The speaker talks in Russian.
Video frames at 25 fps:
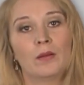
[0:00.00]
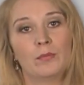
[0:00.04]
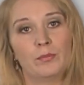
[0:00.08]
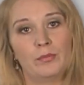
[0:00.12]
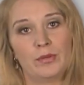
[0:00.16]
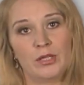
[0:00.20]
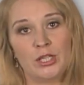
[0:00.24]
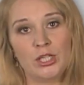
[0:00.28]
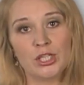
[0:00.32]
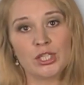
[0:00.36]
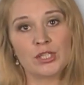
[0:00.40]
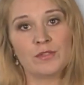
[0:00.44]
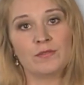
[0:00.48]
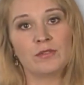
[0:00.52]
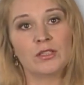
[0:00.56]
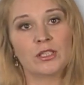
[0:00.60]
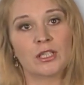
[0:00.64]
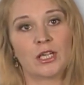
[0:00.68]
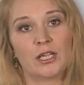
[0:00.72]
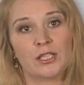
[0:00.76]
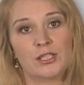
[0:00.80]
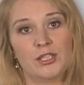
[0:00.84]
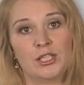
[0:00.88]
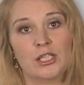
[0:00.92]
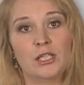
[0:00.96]
Пришвин
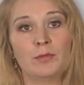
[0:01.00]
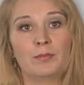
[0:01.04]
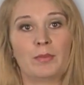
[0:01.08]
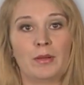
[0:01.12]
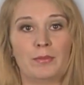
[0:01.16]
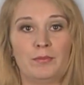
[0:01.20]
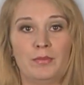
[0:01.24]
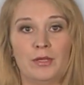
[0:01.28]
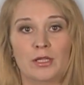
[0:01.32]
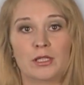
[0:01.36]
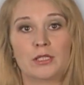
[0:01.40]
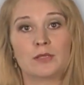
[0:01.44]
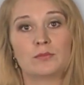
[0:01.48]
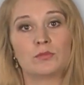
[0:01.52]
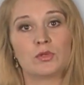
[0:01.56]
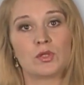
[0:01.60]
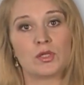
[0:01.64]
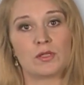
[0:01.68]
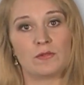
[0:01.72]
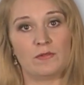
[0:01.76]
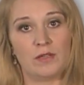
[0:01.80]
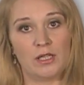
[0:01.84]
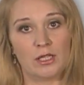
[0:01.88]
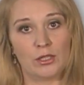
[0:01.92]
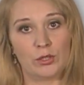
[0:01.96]
ходил по белому
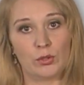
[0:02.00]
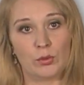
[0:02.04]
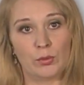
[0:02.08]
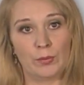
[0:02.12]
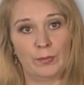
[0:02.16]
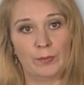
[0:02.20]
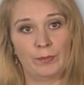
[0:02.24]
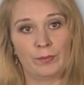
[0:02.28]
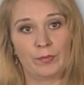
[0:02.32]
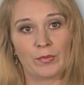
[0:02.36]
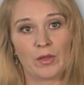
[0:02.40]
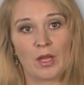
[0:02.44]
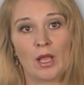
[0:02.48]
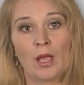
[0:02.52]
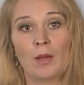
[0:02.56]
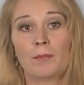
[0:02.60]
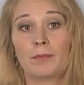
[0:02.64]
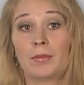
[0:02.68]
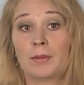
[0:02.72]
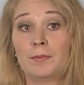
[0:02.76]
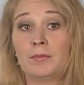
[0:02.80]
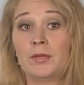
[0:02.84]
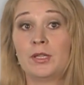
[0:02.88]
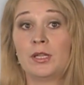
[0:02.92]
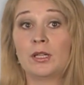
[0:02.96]
свету,
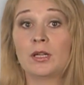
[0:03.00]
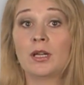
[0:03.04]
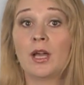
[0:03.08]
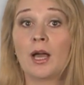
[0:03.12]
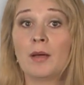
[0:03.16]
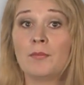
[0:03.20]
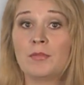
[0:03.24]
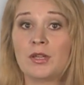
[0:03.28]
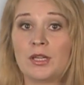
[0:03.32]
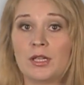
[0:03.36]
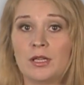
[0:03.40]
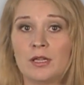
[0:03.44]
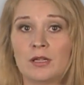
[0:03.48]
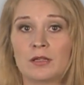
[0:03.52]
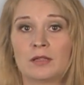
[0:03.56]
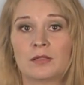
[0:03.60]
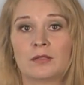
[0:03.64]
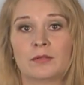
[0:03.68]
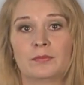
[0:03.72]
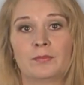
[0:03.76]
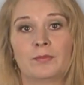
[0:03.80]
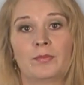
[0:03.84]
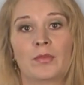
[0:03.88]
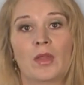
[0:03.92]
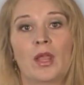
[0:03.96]
по берегам
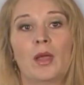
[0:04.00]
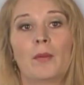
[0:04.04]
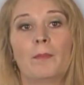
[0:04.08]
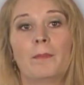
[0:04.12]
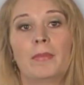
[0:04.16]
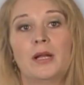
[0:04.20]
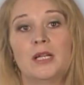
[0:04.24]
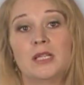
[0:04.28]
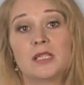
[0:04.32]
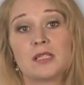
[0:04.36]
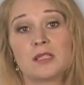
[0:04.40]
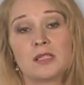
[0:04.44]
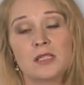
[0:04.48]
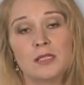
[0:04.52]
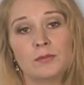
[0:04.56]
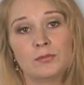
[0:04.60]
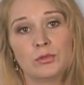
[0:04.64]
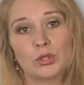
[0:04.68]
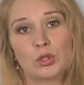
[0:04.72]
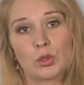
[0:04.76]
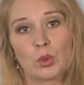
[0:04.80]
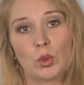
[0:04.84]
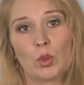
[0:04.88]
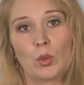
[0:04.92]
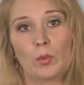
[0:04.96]
рек, по лесным
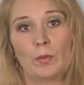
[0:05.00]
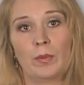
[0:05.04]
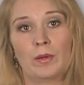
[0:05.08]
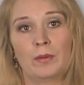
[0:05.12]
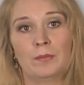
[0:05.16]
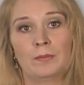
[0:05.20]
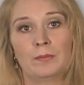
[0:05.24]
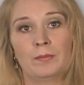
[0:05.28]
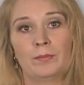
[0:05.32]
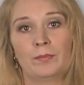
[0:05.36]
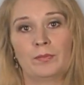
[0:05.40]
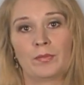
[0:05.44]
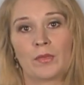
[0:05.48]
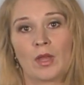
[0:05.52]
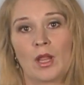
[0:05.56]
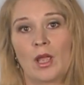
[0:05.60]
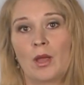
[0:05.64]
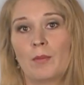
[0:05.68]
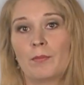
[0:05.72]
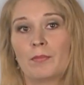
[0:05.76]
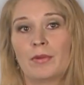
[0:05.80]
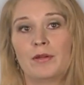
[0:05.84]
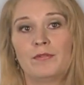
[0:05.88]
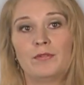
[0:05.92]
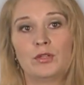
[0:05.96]
тропам,
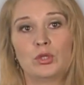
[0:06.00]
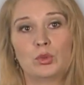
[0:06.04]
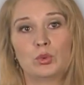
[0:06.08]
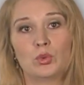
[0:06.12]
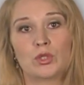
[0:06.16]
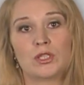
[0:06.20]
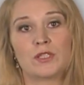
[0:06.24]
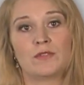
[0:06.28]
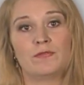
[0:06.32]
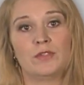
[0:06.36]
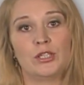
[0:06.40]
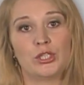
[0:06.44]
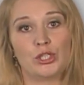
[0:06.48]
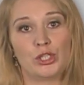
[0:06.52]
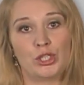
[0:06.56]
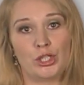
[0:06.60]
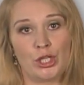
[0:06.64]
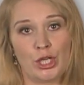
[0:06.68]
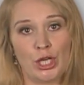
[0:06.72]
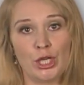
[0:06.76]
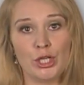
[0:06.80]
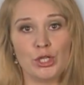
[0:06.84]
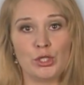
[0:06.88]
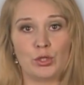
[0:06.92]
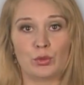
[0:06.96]
повинуясь
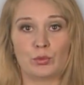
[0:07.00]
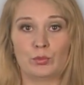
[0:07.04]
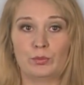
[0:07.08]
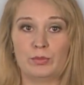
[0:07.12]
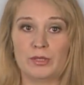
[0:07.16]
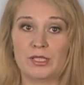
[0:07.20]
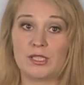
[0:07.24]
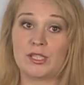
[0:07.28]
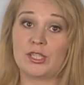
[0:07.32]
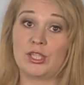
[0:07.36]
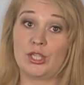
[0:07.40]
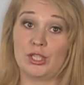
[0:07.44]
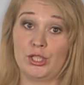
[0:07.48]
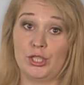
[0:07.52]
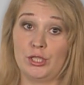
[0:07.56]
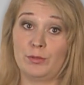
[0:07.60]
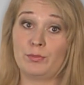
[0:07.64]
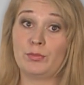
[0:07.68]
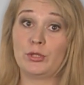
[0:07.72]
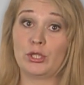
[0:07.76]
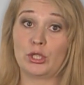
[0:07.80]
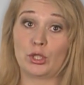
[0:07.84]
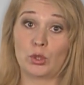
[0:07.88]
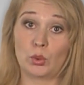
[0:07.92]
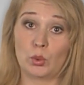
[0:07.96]
влечению быть среди
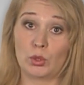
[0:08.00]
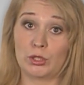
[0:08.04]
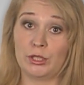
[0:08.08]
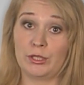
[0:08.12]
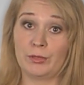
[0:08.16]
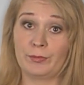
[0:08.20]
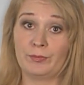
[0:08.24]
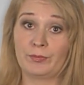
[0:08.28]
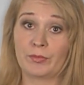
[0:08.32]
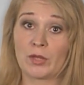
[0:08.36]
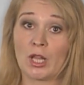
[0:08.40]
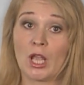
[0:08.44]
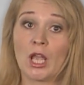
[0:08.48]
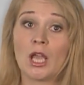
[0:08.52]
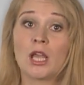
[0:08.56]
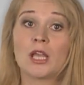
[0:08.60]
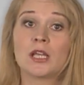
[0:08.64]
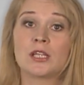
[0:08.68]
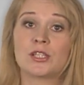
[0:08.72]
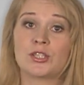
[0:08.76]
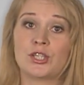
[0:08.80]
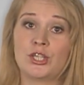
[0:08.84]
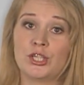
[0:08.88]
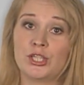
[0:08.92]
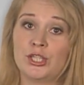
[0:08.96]
природы,
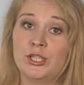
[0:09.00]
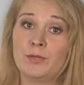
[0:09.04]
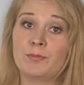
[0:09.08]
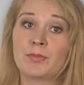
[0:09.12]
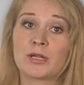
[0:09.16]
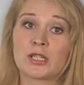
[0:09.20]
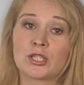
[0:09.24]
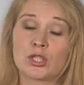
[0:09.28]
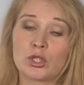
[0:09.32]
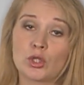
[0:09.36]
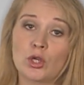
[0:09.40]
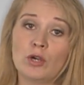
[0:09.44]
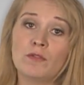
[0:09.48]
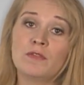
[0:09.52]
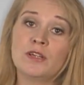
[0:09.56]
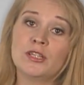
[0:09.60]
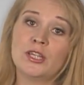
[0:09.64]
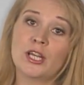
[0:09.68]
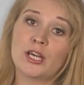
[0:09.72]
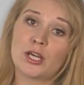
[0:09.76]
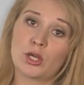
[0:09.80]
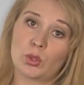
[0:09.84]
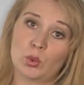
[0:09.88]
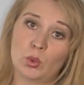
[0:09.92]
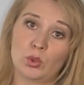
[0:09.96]
среди простого
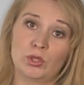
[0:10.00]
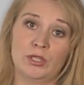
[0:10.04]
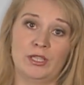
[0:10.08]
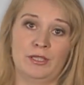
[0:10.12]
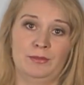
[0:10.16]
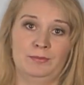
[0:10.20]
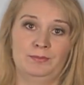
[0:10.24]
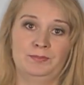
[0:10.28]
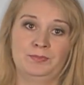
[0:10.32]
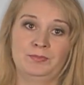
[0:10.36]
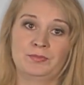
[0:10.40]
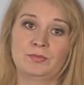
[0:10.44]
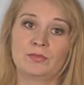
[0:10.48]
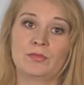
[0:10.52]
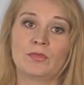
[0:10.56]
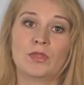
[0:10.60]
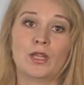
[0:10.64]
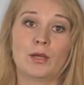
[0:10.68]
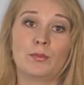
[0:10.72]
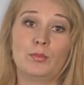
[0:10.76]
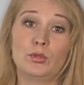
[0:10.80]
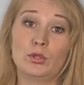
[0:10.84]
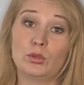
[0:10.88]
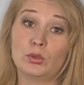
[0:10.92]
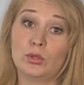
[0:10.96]
народа,
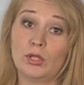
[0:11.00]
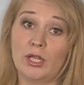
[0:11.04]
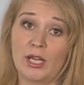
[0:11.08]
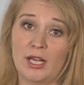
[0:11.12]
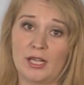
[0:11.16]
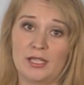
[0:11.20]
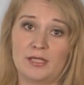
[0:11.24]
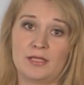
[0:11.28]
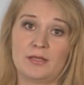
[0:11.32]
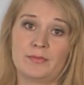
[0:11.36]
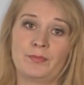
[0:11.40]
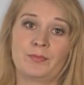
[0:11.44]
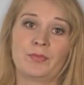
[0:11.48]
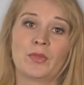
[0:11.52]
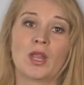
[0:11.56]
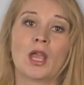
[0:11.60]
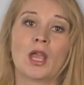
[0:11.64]
наблюдать,